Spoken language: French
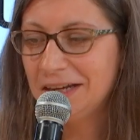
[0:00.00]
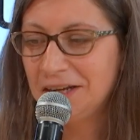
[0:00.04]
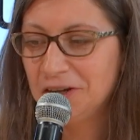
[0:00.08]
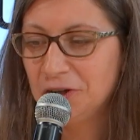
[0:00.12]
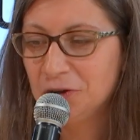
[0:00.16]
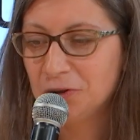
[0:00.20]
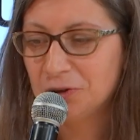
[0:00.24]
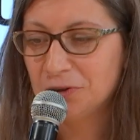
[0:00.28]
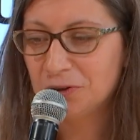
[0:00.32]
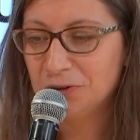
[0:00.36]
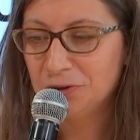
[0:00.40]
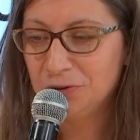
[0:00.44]

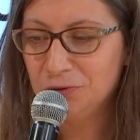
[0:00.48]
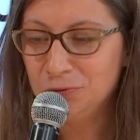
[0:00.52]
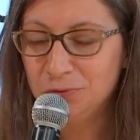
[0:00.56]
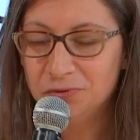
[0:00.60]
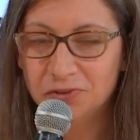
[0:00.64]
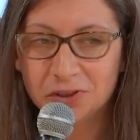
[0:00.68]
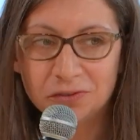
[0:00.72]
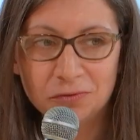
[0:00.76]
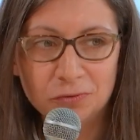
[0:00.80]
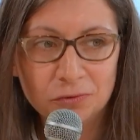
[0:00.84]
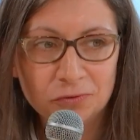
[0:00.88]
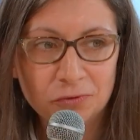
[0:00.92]
alors,
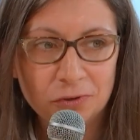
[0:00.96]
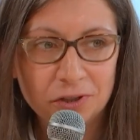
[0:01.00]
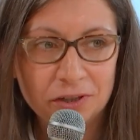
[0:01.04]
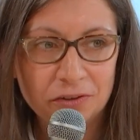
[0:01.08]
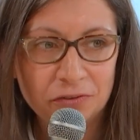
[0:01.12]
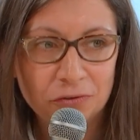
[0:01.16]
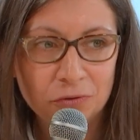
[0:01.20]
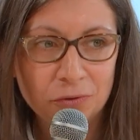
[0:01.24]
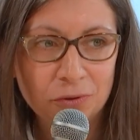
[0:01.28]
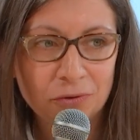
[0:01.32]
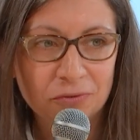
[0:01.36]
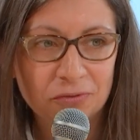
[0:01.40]
nous avons devant
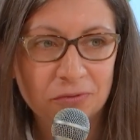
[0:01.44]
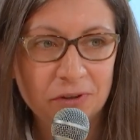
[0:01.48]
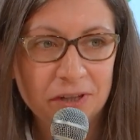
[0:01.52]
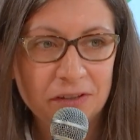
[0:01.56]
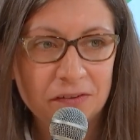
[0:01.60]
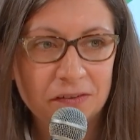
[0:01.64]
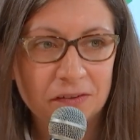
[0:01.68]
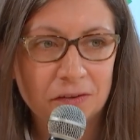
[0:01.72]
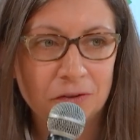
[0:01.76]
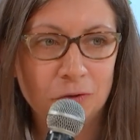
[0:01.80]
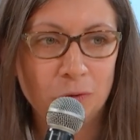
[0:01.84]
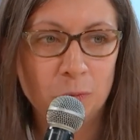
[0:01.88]
les yeux, en
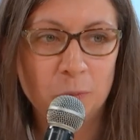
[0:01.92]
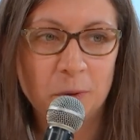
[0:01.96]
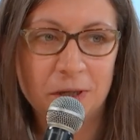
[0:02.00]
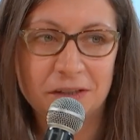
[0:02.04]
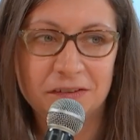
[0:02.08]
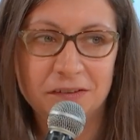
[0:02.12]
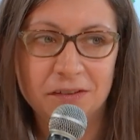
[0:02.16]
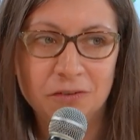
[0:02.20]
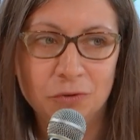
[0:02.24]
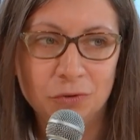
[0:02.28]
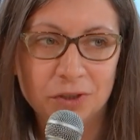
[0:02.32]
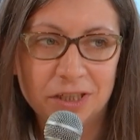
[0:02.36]
fait, une
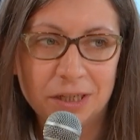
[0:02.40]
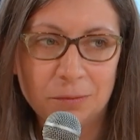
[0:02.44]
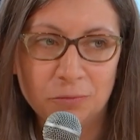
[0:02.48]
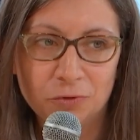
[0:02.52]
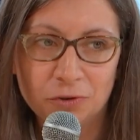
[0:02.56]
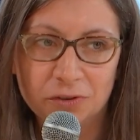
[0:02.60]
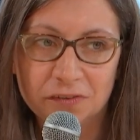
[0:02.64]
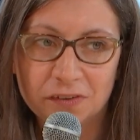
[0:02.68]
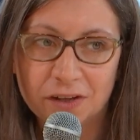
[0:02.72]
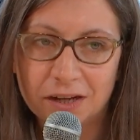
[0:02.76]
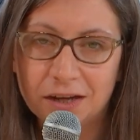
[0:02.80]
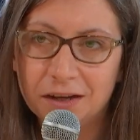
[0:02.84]
partie de nos gammes
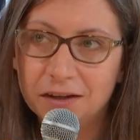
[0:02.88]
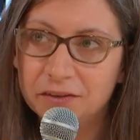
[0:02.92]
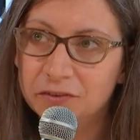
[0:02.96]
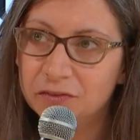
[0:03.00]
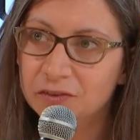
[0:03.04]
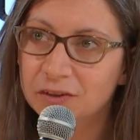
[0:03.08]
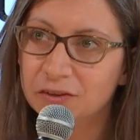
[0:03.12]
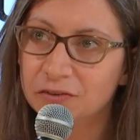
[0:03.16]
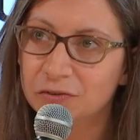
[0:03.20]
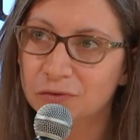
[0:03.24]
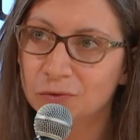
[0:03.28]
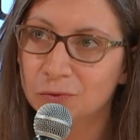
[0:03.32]
de
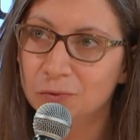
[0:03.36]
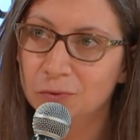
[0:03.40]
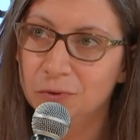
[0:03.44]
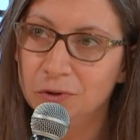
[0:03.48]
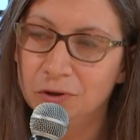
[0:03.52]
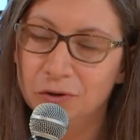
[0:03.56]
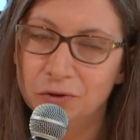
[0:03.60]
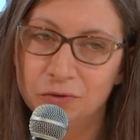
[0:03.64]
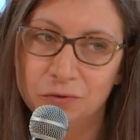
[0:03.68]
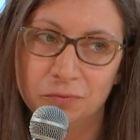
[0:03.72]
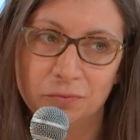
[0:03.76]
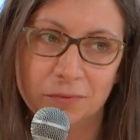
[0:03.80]
terrasses qui
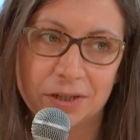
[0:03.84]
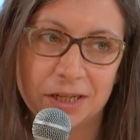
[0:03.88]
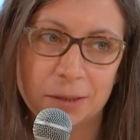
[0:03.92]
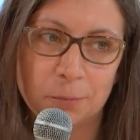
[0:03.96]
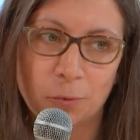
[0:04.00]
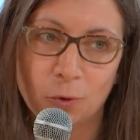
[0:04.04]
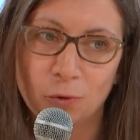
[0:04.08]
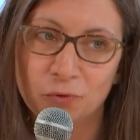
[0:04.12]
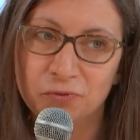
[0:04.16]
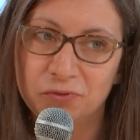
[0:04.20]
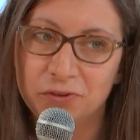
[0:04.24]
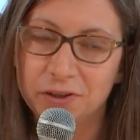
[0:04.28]
sont
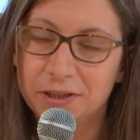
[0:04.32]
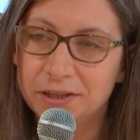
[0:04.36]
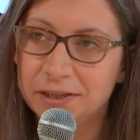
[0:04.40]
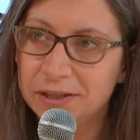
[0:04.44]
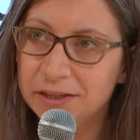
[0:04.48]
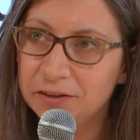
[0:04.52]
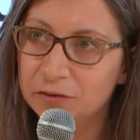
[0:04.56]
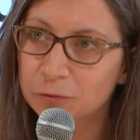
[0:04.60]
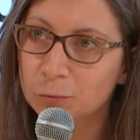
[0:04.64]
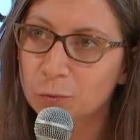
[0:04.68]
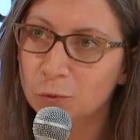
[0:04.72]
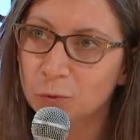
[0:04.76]
les profils
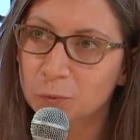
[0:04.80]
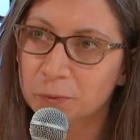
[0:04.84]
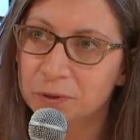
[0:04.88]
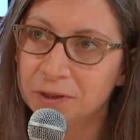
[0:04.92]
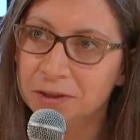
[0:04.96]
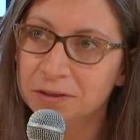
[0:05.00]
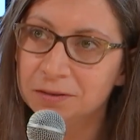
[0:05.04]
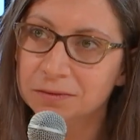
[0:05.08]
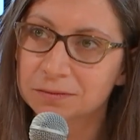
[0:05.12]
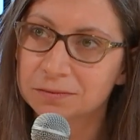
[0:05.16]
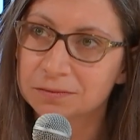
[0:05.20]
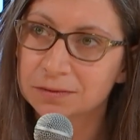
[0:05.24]
lisses
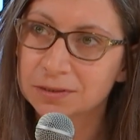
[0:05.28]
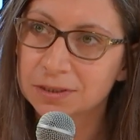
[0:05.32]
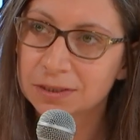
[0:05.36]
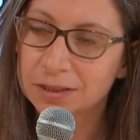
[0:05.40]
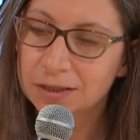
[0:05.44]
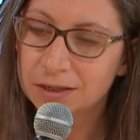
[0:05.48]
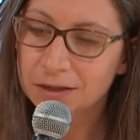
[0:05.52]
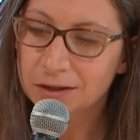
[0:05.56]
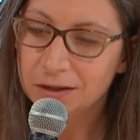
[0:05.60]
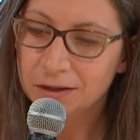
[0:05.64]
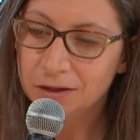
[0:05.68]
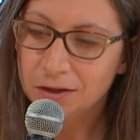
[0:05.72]
bombés.
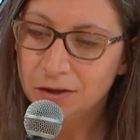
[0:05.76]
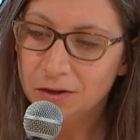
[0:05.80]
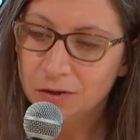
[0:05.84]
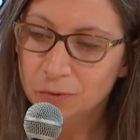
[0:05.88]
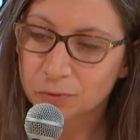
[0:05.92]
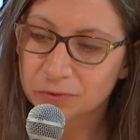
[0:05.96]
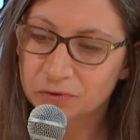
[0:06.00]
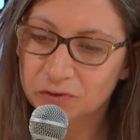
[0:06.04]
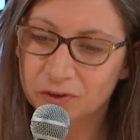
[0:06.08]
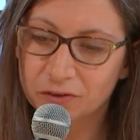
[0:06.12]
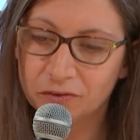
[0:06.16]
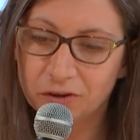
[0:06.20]

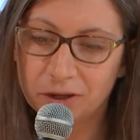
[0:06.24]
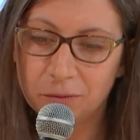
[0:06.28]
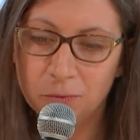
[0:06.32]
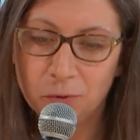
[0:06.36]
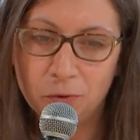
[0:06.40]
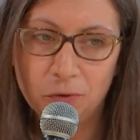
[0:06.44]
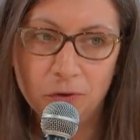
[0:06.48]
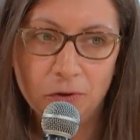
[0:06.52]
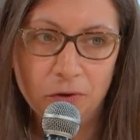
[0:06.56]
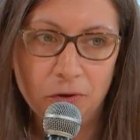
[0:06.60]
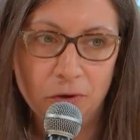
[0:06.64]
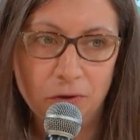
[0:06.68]
Donc, c'est
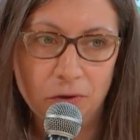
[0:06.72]
vraiment